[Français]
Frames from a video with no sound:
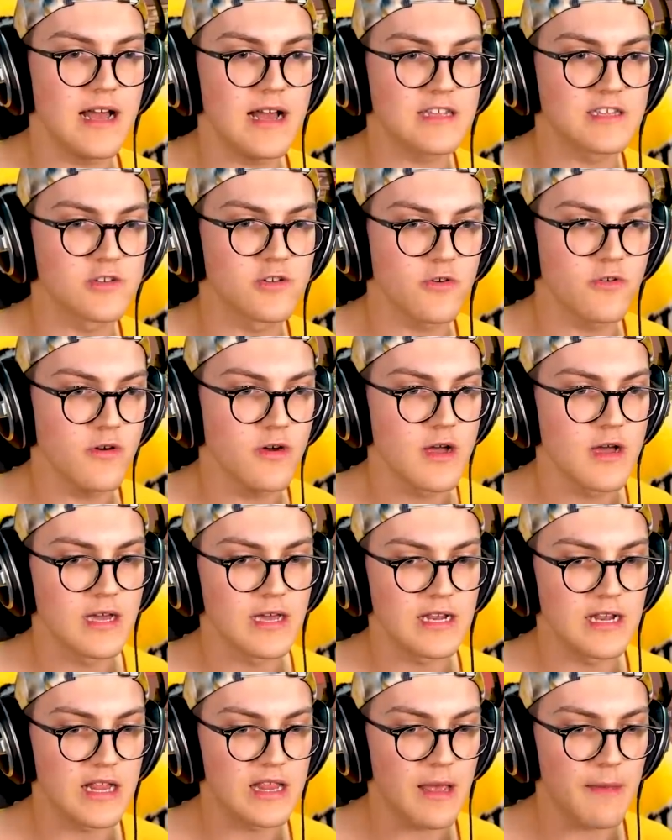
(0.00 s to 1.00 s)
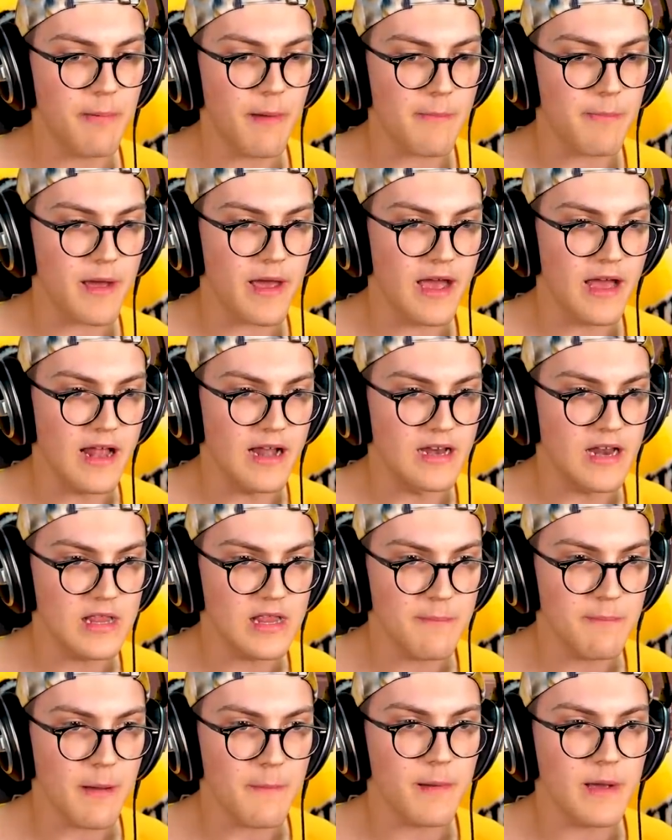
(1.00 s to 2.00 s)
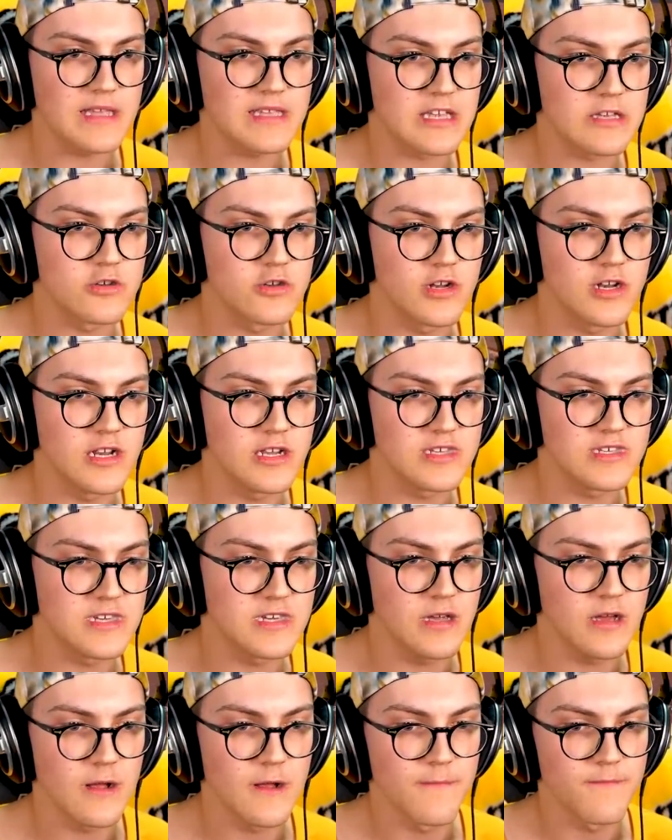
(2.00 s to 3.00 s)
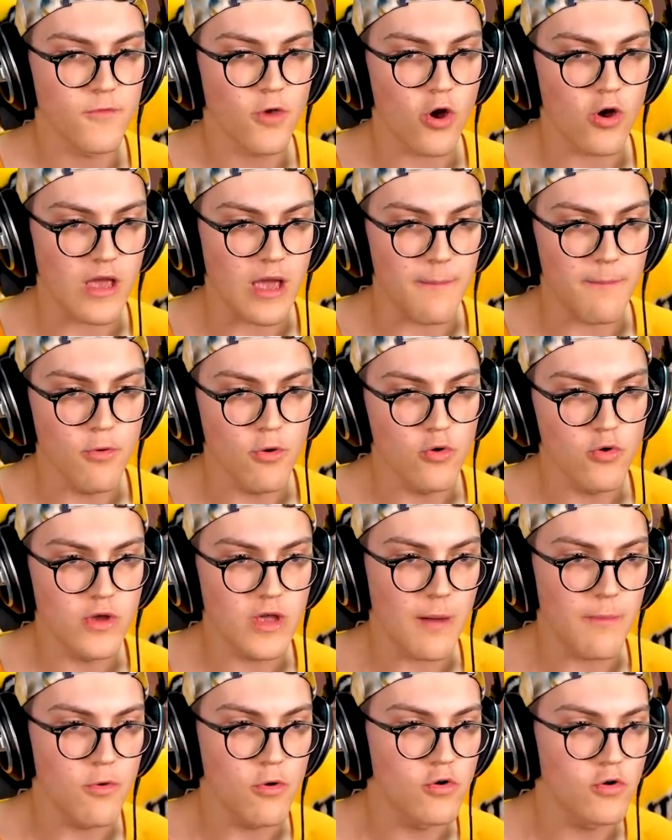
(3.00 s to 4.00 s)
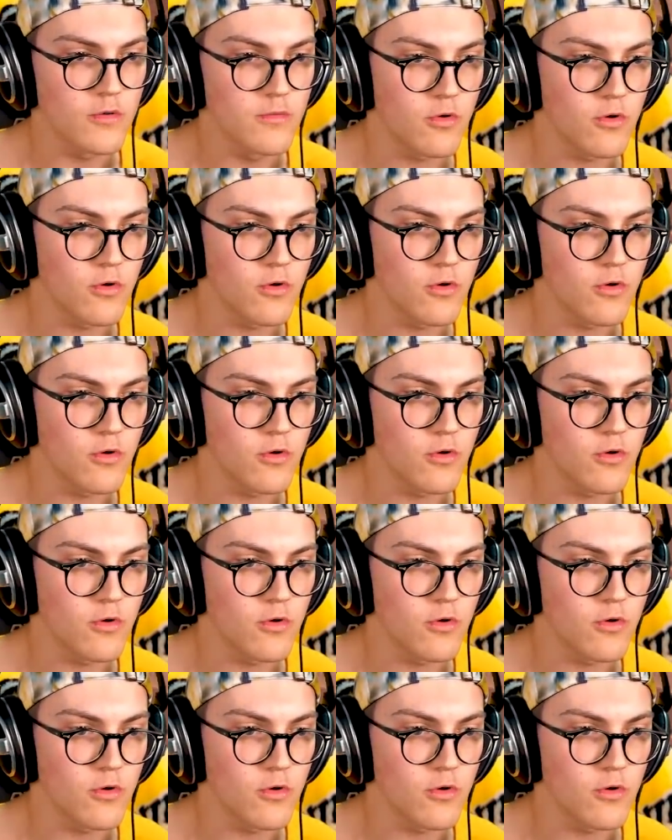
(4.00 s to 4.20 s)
Let's go. Il n'était pas prêt. Elle n'était pas prête, cette Julie ci Oh, il y a beaucoup, il y a beaucoup de